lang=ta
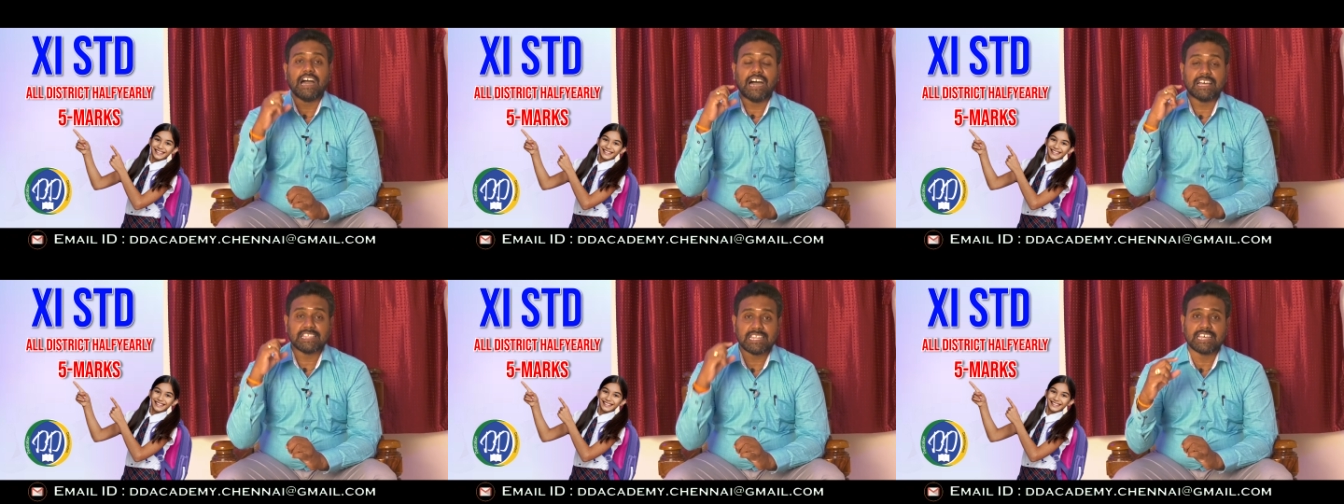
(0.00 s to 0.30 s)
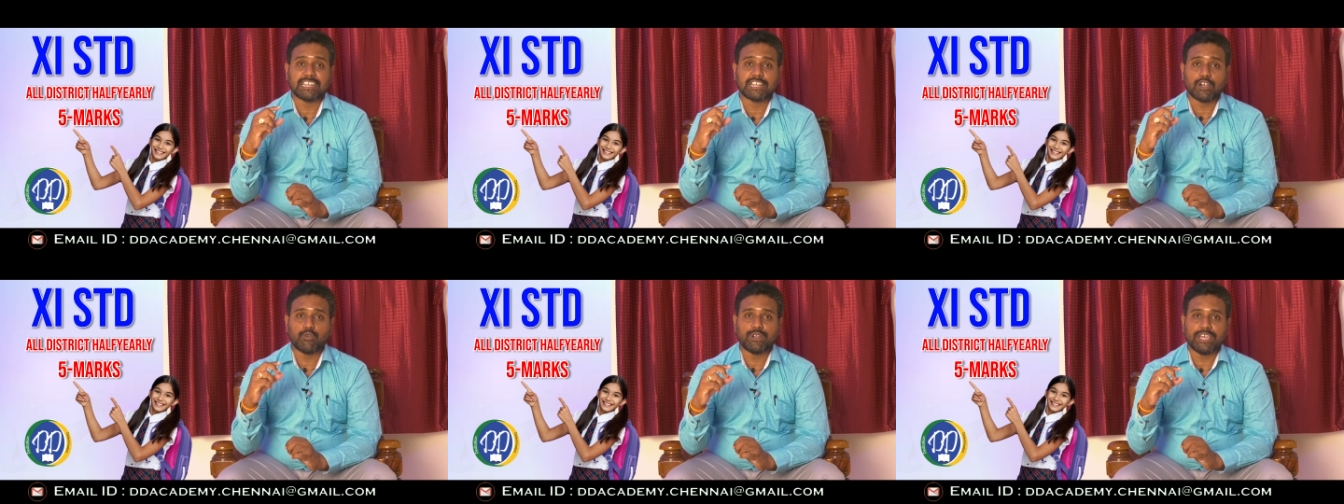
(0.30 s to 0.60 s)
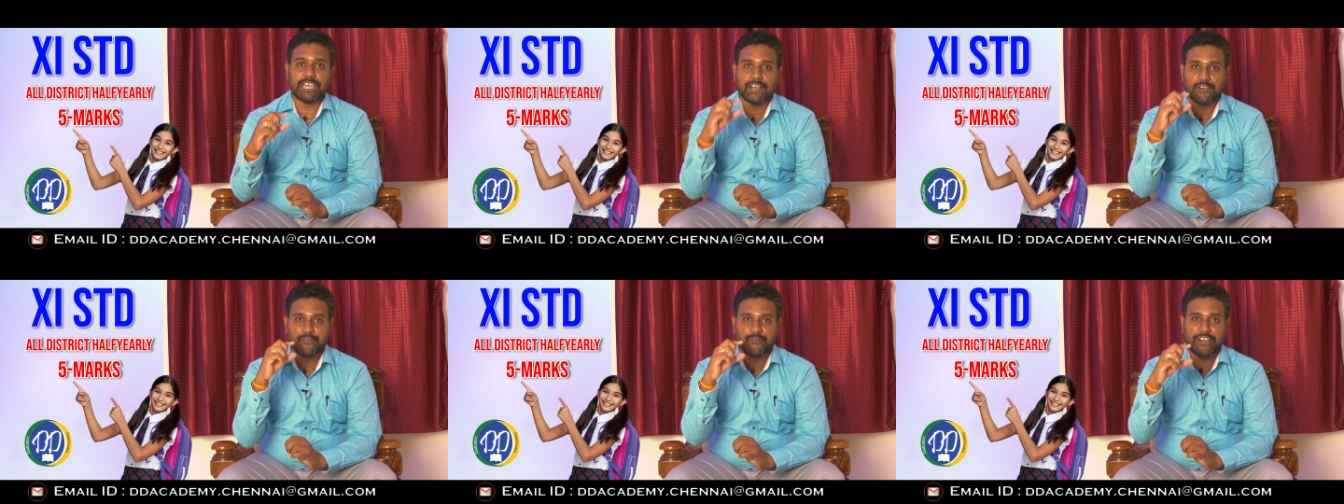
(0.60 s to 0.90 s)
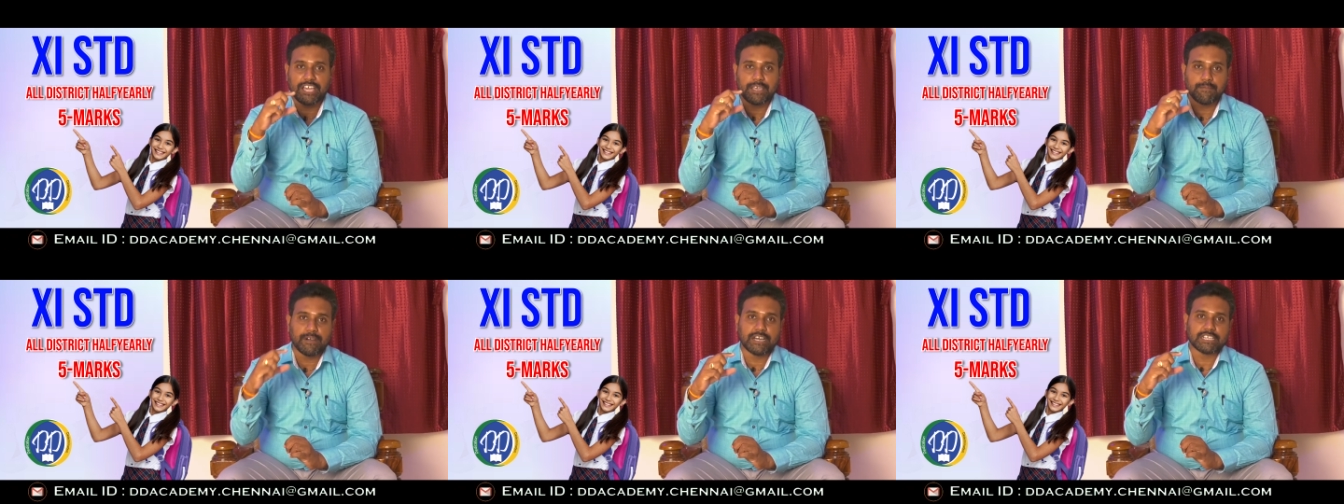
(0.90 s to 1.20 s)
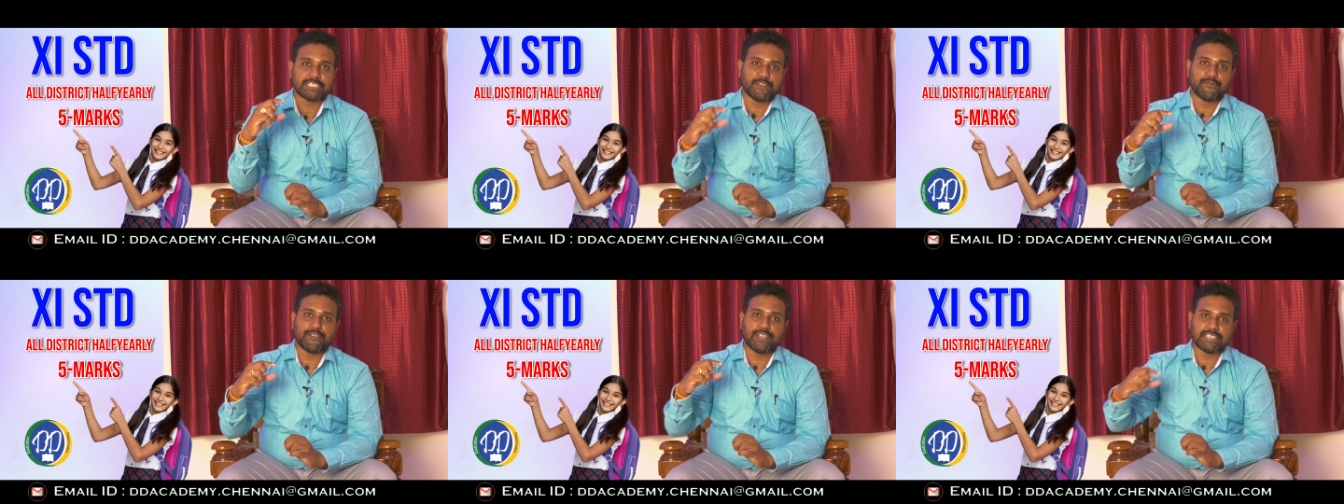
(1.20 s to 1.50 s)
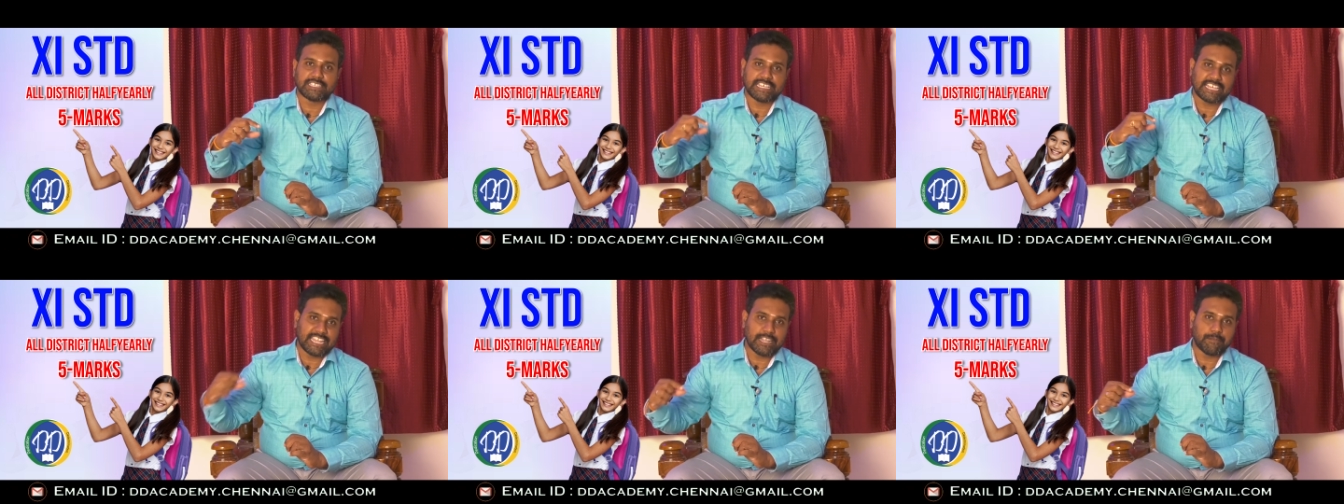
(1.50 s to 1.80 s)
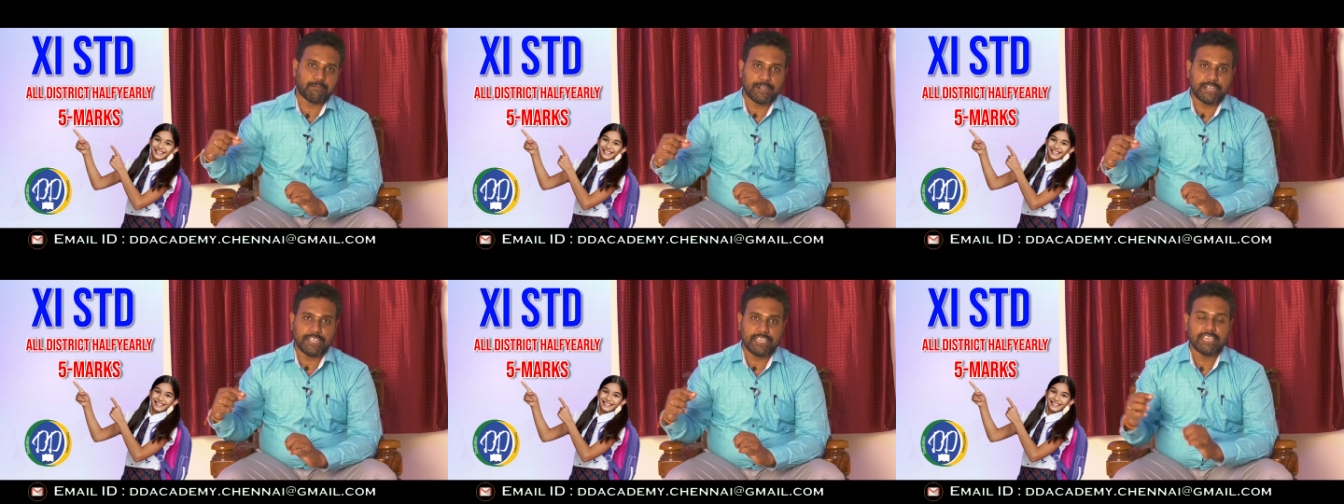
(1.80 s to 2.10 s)
அதில் இருக்கக்கூடிய ஃபைவ் மார்க்ஸ் ஃபுல்லாக
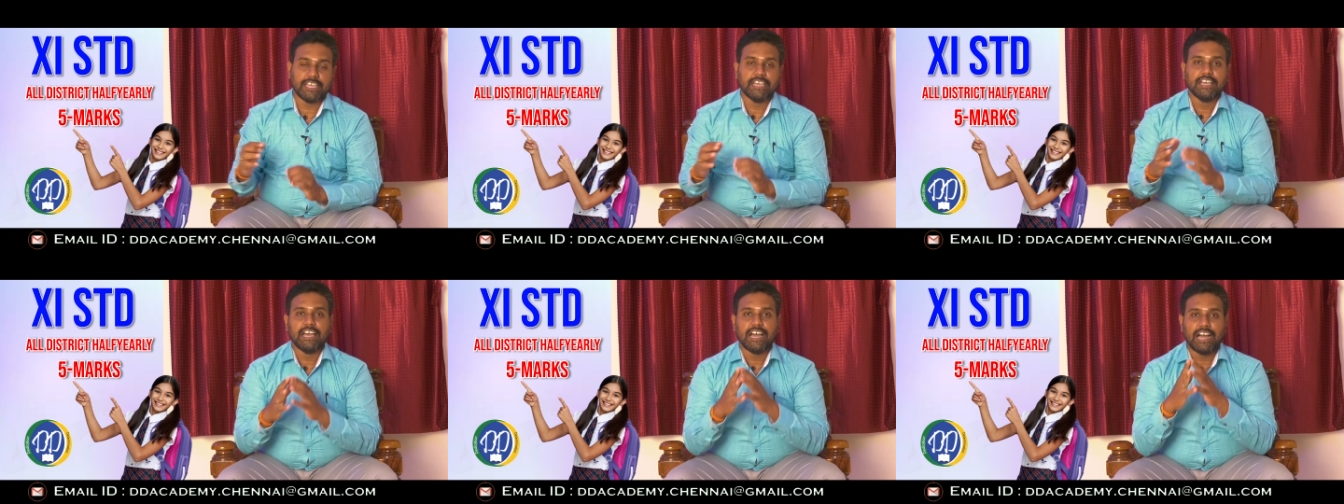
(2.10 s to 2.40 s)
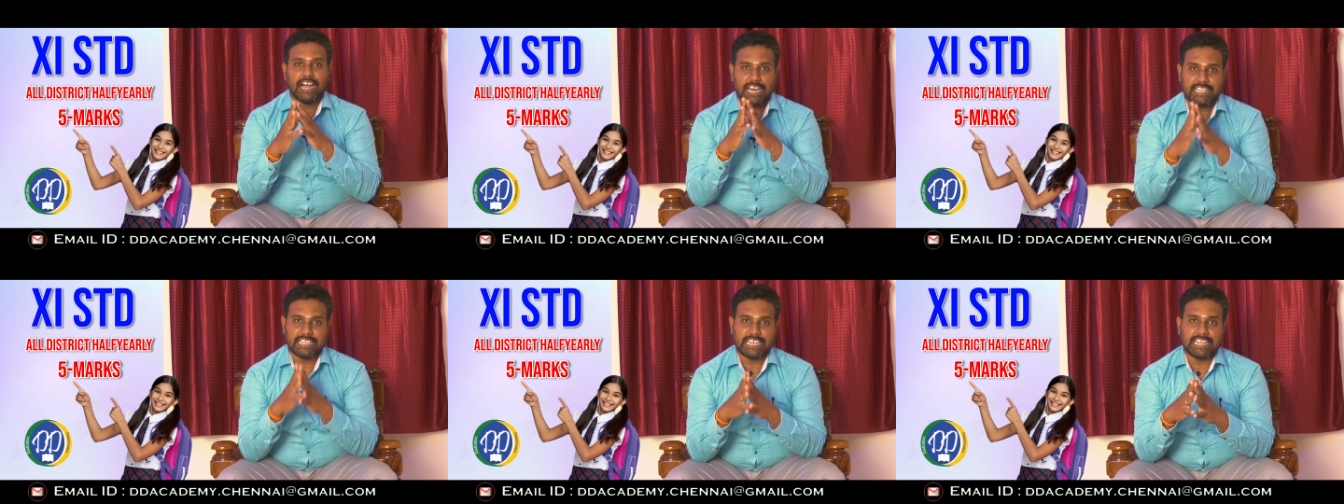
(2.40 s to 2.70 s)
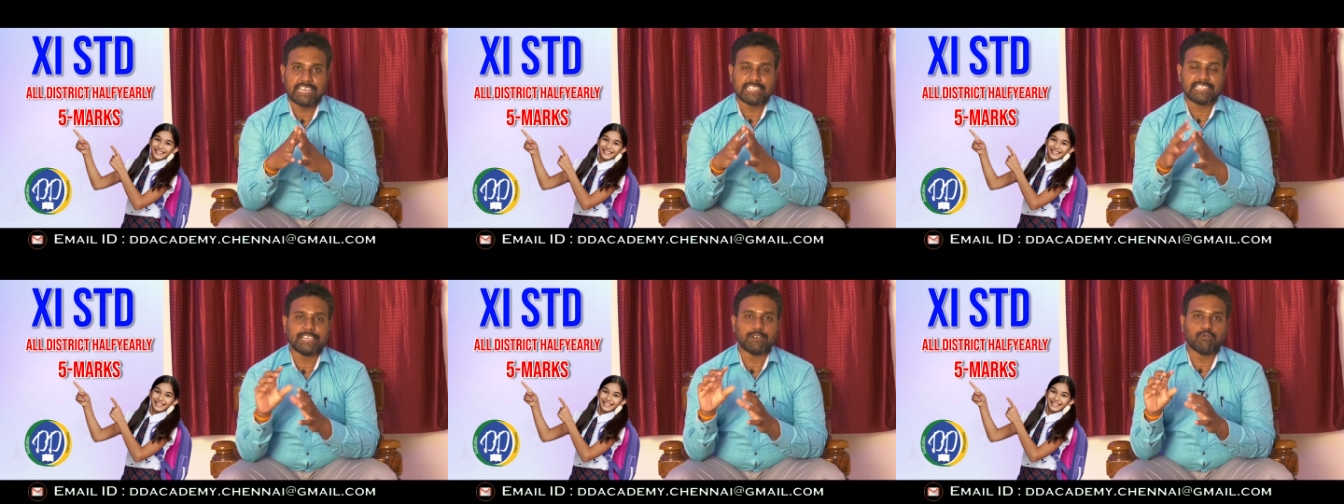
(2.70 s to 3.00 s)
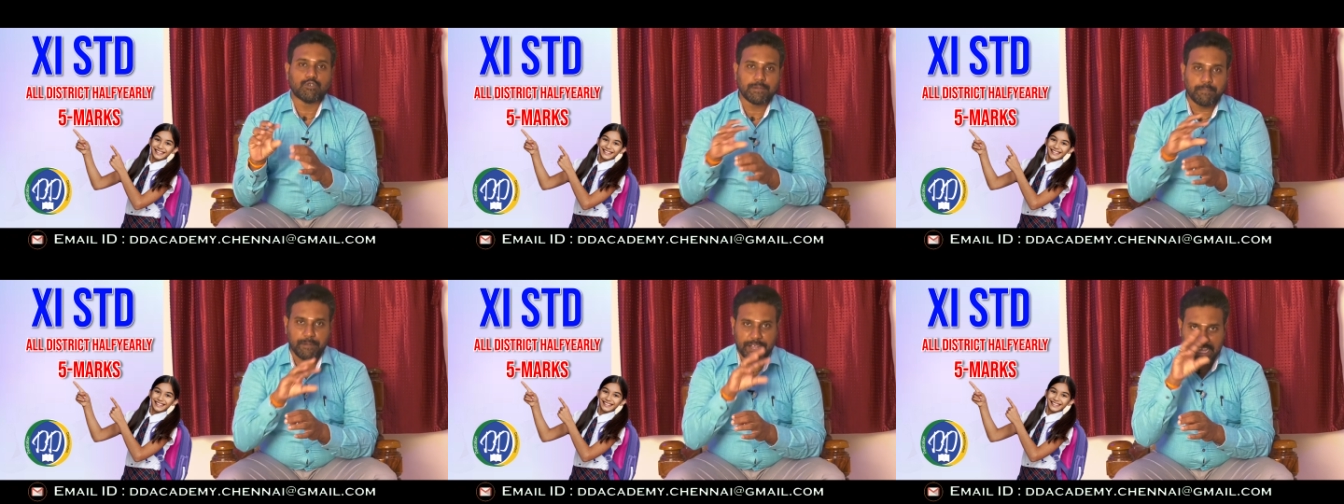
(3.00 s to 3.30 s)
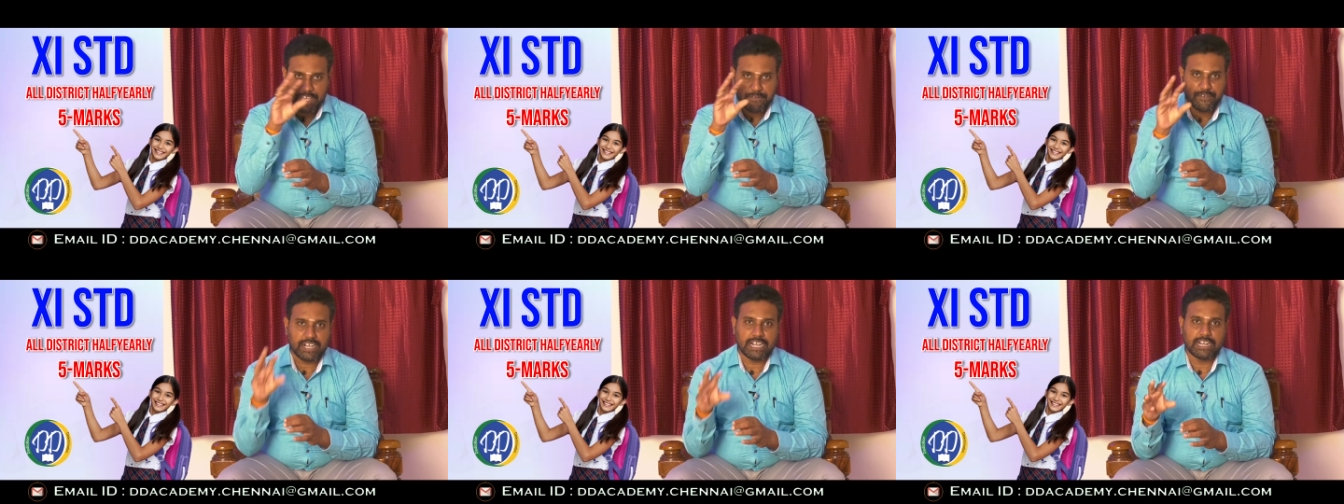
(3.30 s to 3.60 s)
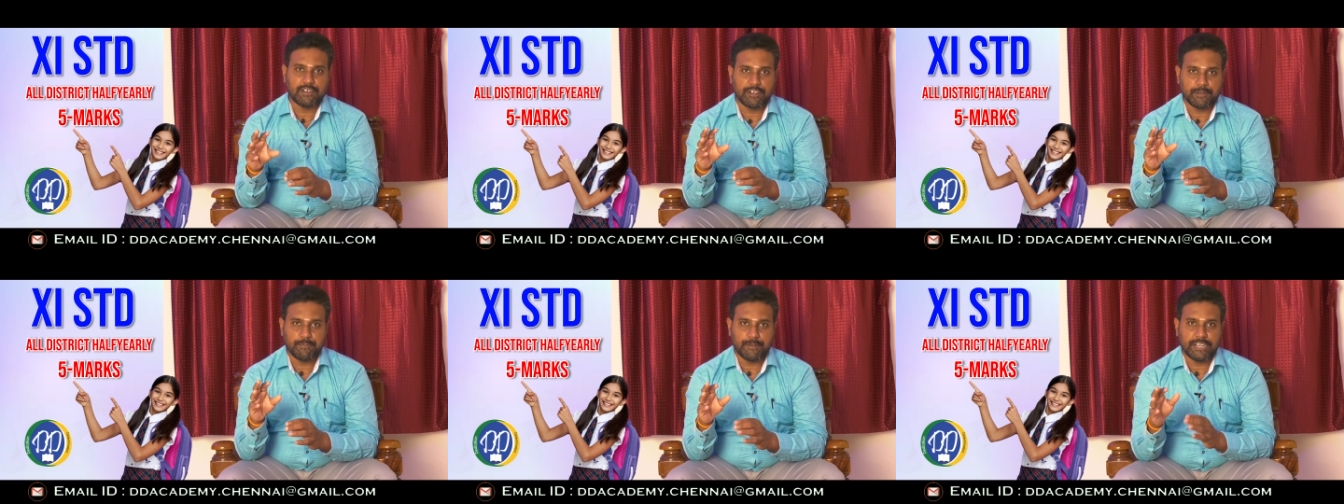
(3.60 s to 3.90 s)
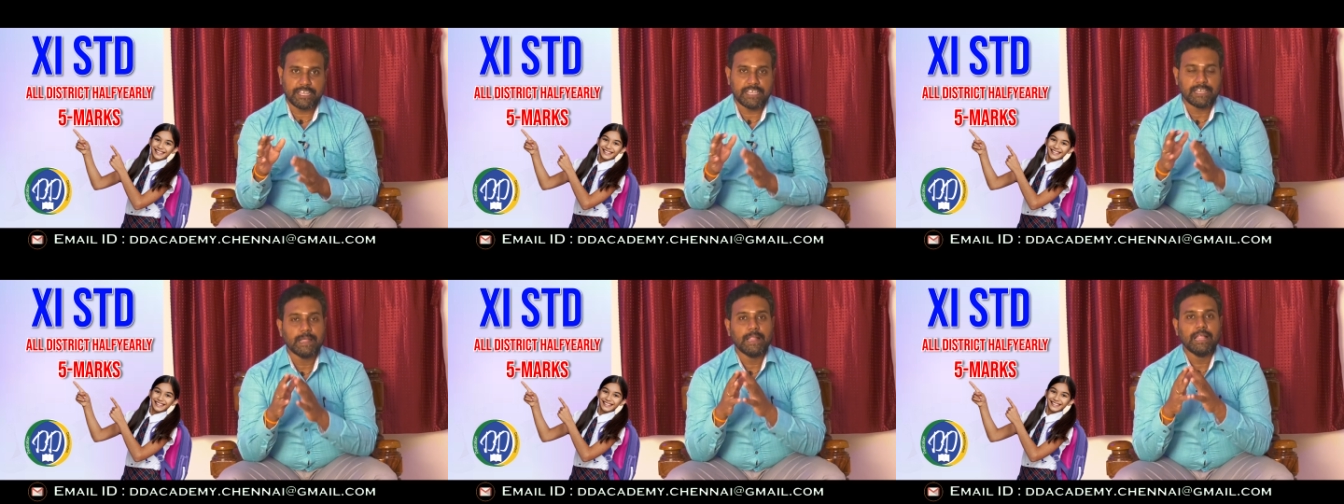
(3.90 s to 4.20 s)
செக்ரேட் பண்ணி அதை எல்லாத்தையும் ஒரு பிடிஎஃபாக கன்வெர்ட்
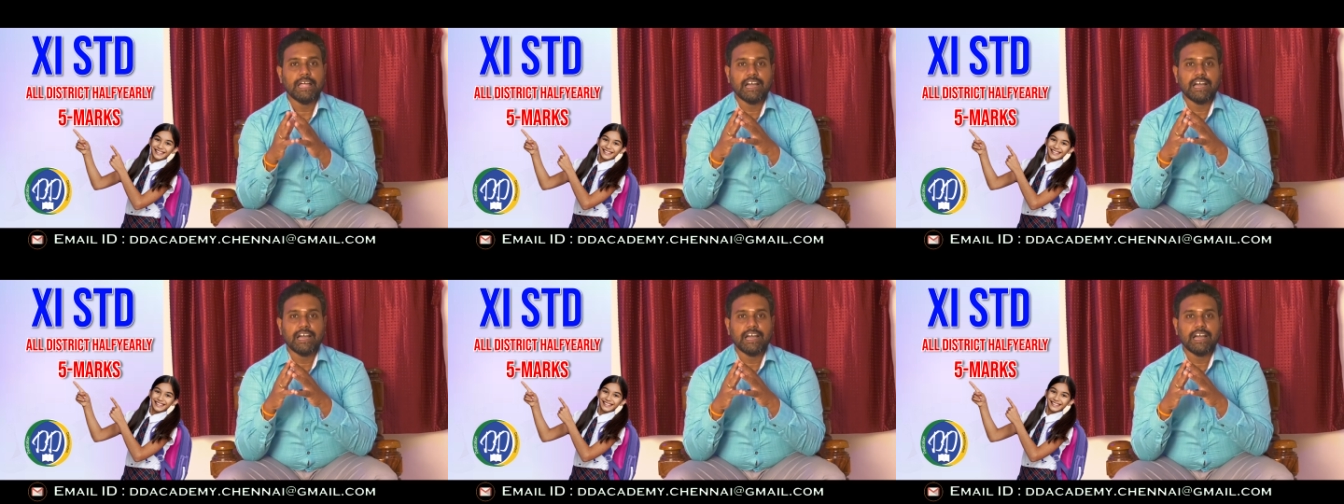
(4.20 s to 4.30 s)
பண்ணி